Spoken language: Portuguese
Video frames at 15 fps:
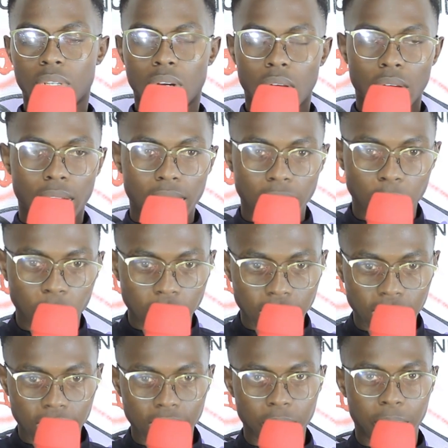Ok, boa
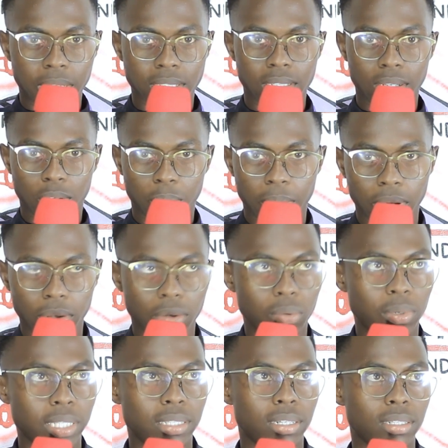tarde, parceiro Paulo.
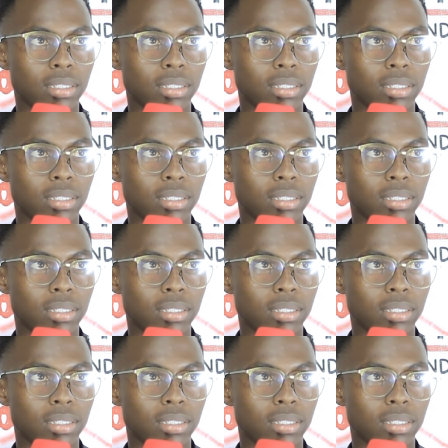Boa tarde.